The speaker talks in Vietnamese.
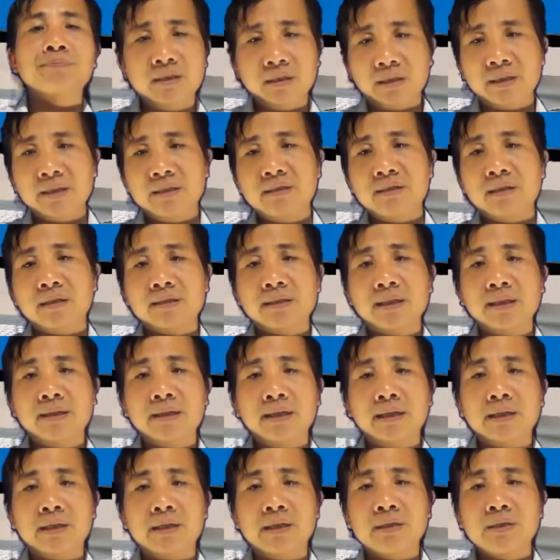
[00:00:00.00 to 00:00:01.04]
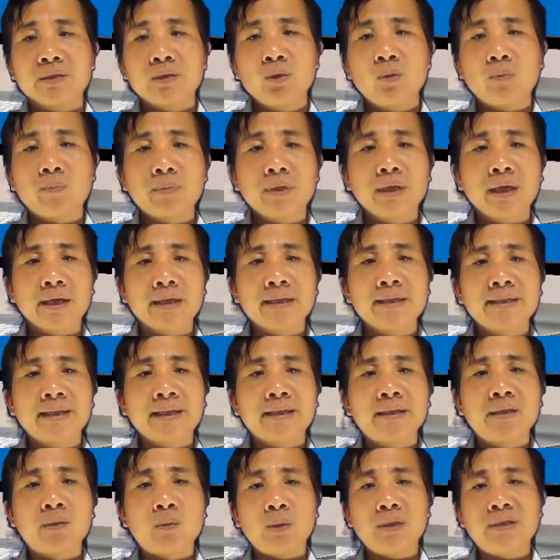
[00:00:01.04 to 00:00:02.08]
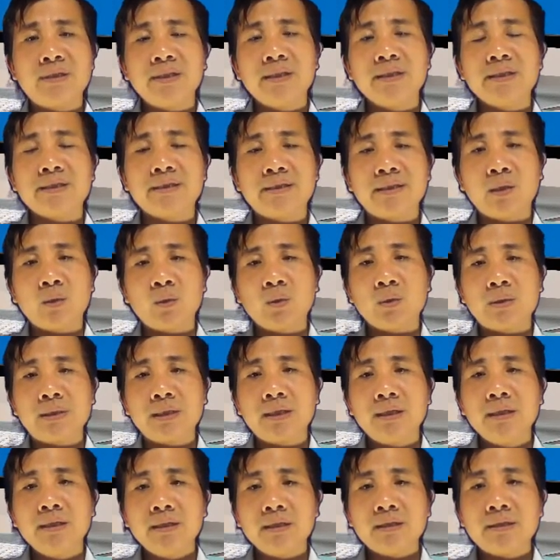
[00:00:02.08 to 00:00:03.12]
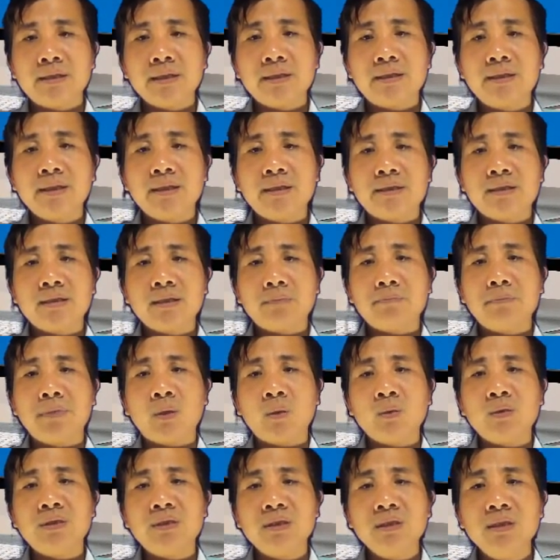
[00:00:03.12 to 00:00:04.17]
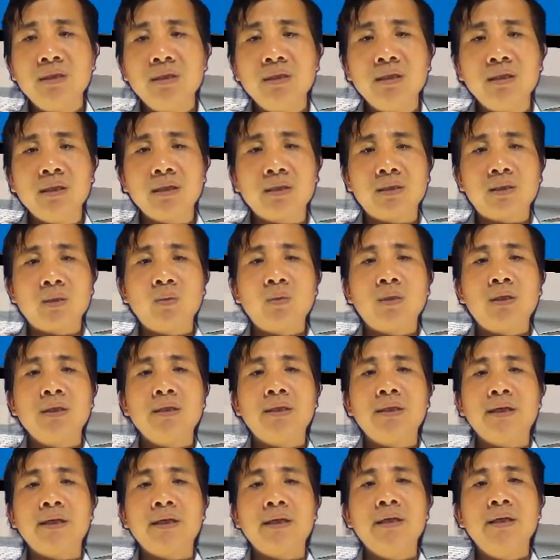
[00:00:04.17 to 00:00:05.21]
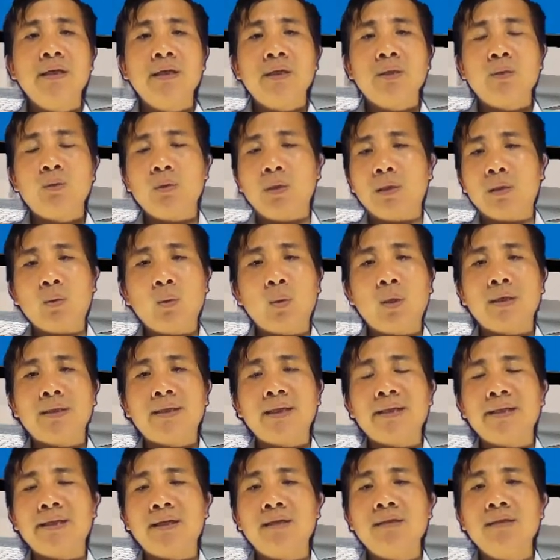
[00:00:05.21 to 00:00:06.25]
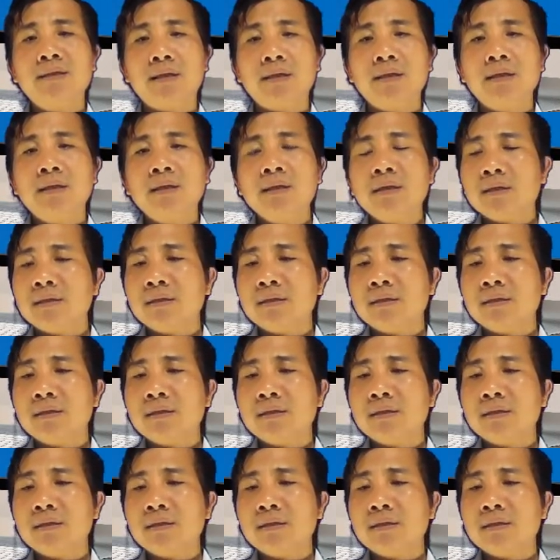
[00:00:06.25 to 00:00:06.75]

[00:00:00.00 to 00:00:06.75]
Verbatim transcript: Những cái dưỡng chất này giúp đẩy nhanh cái quá trình trao đổi chất, kích thích chất béo dư thừa trong cơ thể chuyển hóa thành năng lượng,